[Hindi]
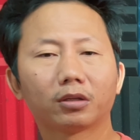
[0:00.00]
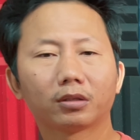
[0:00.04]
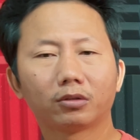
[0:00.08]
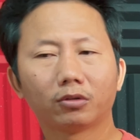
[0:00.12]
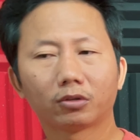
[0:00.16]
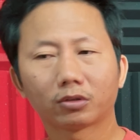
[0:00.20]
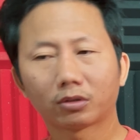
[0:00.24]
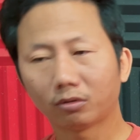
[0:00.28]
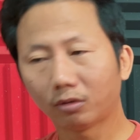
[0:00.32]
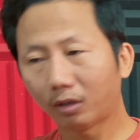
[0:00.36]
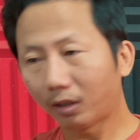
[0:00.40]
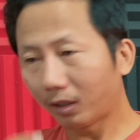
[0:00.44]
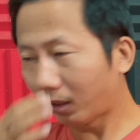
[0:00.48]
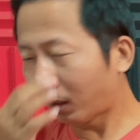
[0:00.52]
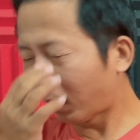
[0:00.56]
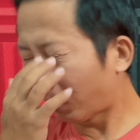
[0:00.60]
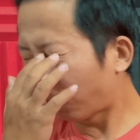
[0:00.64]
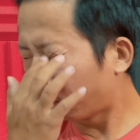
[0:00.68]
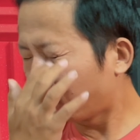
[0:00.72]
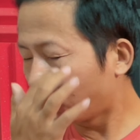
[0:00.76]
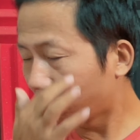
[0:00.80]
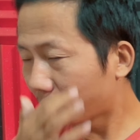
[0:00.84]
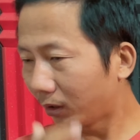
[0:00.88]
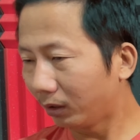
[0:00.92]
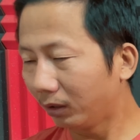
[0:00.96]
दोस्तों अगर
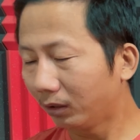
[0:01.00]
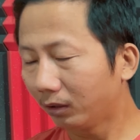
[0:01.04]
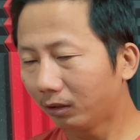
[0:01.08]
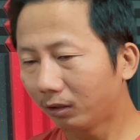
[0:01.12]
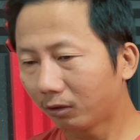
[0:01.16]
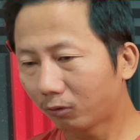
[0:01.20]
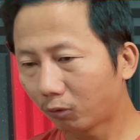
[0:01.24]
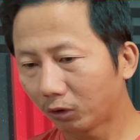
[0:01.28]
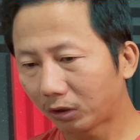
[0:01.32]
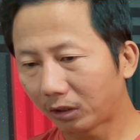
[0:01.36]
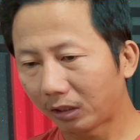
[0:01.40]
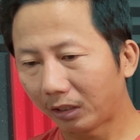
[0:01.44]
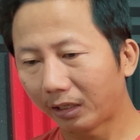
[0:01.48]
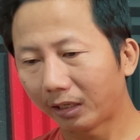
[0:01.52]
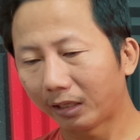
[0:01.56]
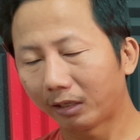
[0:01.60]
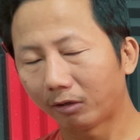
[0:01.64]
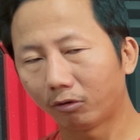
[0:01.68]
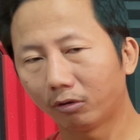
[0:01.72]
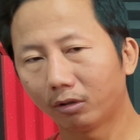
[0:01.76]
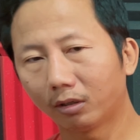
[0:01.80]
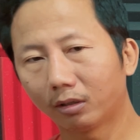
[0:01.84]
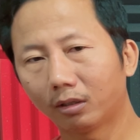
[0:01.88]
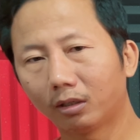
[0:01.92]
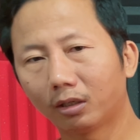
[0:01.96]
आप लोग कहीं कुछ ले रहे
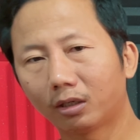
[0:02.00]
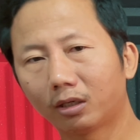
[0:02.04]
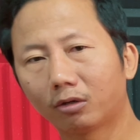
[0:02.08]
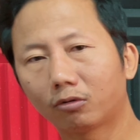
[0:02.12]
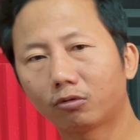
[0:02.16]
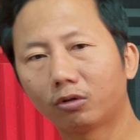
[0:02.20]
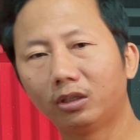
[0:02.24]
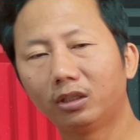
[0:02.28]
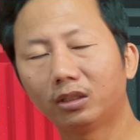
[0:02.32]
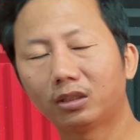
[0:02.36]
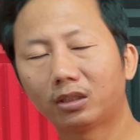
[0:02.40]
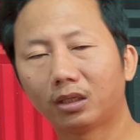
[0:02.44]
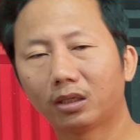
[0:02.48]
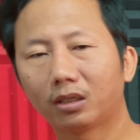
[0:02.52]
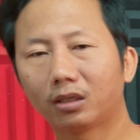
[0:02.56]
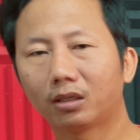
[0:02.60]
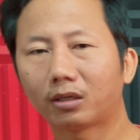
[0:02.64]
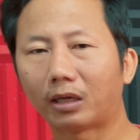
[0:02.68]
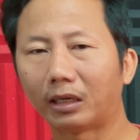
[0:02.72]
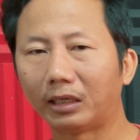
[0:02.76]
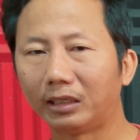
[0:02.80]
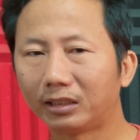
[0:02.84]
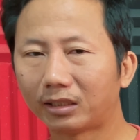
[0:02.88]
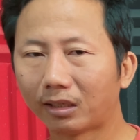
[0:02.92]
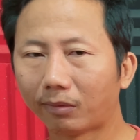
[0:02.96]
हो ना अगर कहीं से
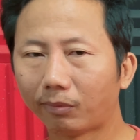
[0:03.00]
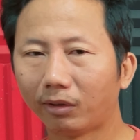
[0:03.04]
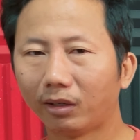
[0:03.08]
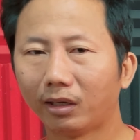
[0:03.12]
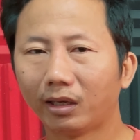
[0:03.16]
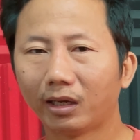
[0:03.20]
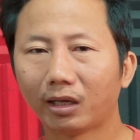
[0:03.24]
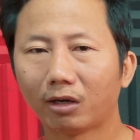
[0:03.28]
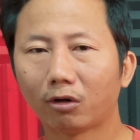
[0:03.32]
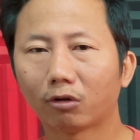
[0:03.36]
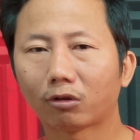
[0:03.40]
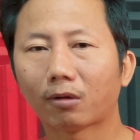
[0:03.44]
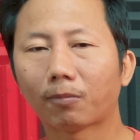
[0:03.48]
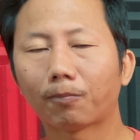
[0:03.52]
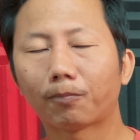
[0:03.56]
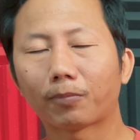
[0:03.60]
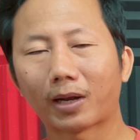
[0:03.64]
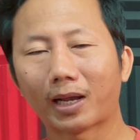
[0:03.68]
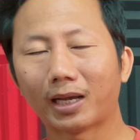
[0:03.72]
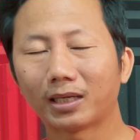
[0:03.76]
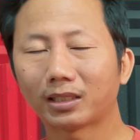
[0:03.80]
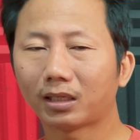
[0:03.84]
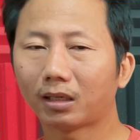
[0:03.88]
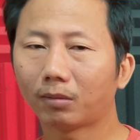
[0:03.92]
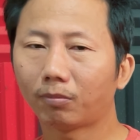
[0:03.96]
कहीं से भी ले रहे हो तो
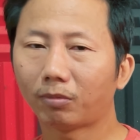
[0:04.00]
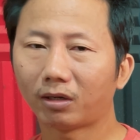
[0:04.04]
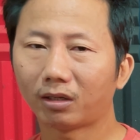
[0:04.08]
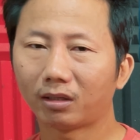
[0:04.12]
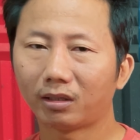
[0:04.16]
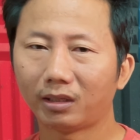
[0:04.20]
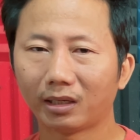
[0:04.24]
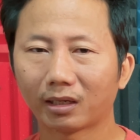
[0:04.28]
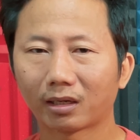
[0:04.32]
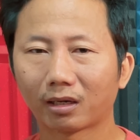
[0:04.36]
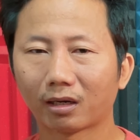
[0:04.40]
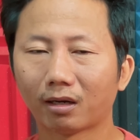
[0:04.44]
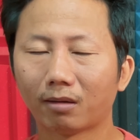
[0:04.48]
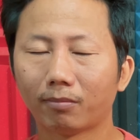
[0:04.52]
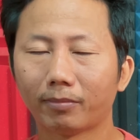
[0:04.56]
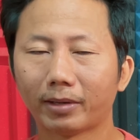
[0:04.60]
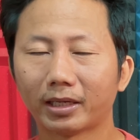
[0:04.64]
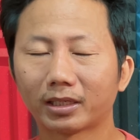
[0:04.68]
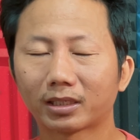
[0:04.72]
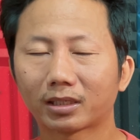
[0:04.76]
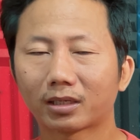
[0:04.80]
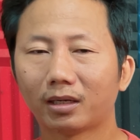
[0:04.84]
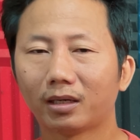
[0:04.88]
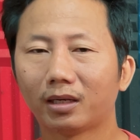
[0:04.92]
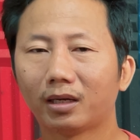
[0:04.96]
प्राइस एक बार देख लेना
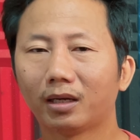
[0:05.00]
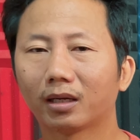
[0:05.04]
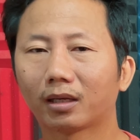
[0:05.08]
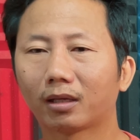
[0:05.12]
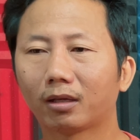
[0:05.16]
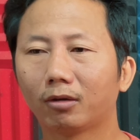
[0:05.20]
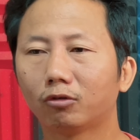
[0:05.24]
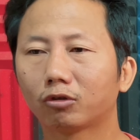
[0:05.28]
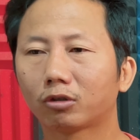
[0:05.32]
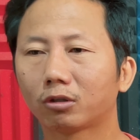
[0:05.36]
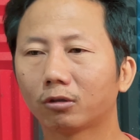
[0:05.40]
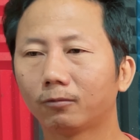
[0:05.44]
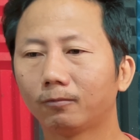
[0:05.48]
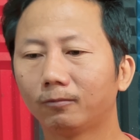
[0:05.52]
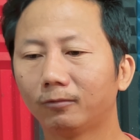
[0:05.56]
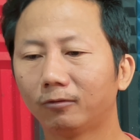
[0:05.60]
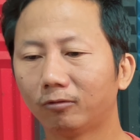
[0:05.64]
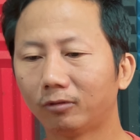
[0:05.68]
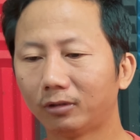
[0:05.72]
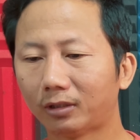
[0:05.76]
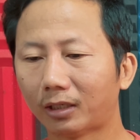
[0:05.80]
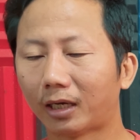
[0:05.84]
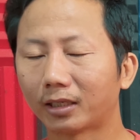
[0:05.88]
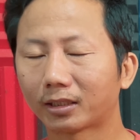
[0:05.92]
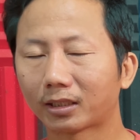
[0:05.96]
मैच कर लेना कि उस
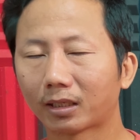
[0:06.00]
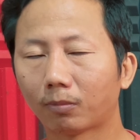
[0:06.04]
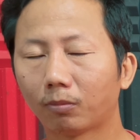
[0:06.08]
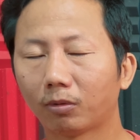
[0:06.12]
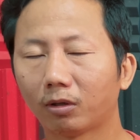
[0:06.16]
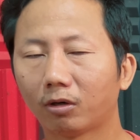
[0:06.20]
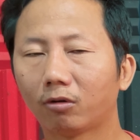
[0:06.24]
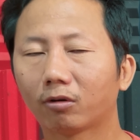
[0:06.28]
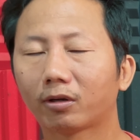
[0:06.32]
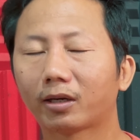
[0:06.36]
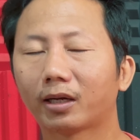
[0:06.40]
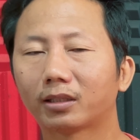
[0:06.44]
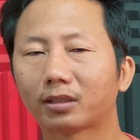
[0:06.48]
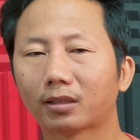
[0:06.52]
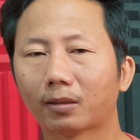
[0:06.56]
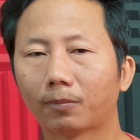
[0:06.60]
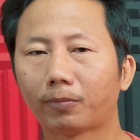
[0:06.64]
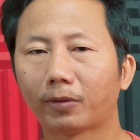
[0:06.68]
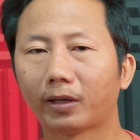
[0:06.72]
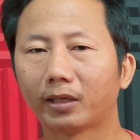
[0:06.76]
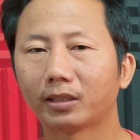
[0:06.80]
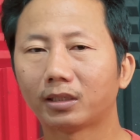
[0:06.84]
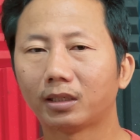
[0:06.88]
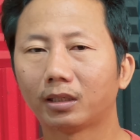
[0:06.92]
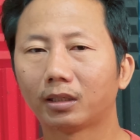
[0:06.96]
जहाँ से आप ले रहे हो कैसा
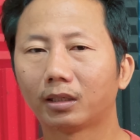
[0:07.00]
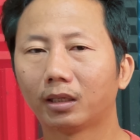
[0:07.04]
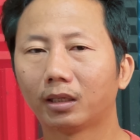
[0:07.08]
प्राइसिंग